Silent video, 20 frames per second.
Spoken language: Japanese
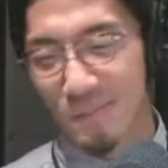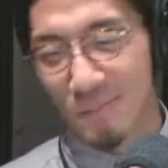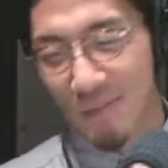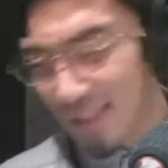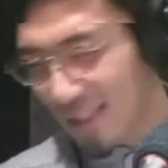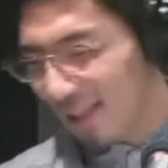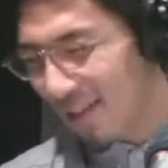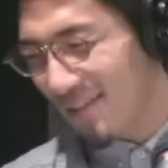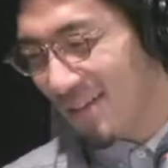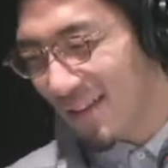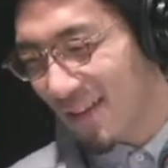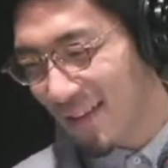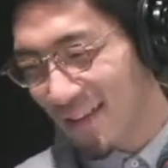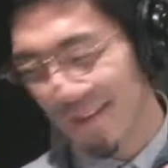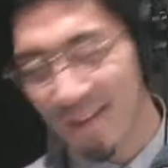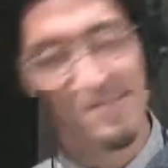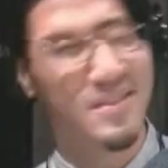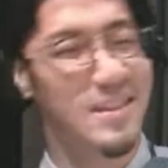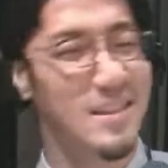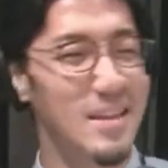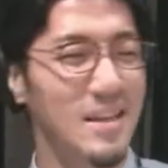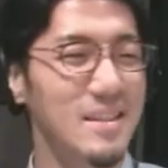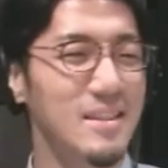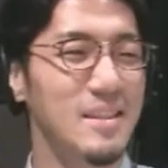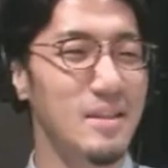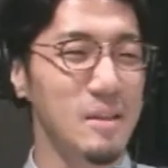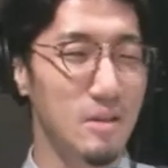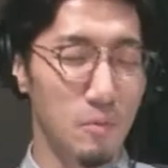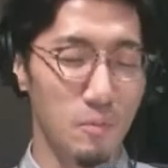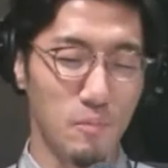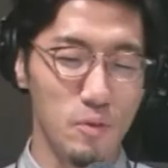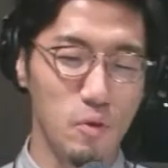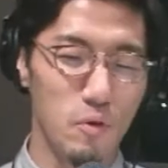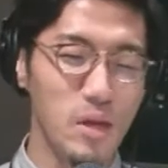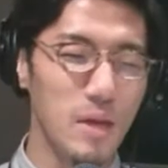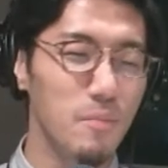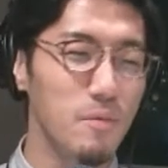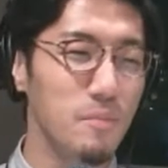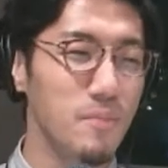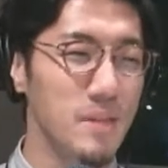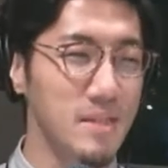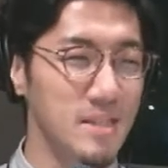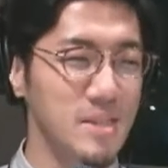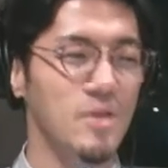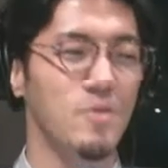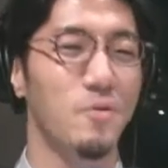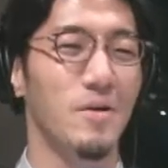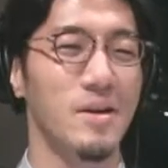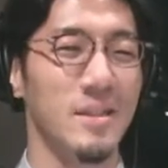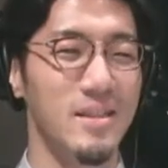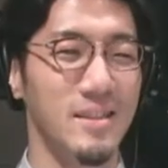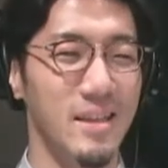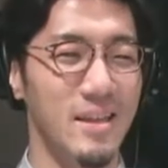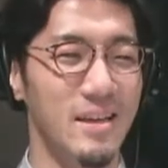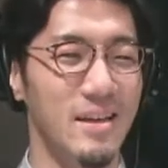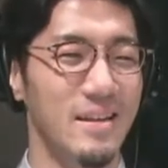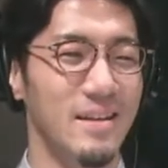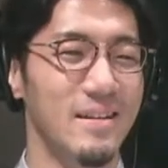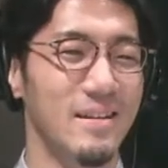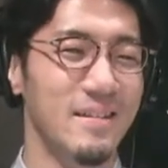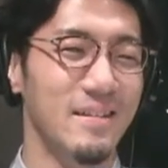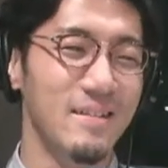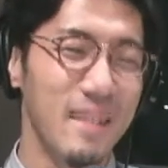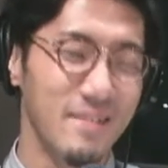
見てみーってだったんですけどドライブばっちり壊れてて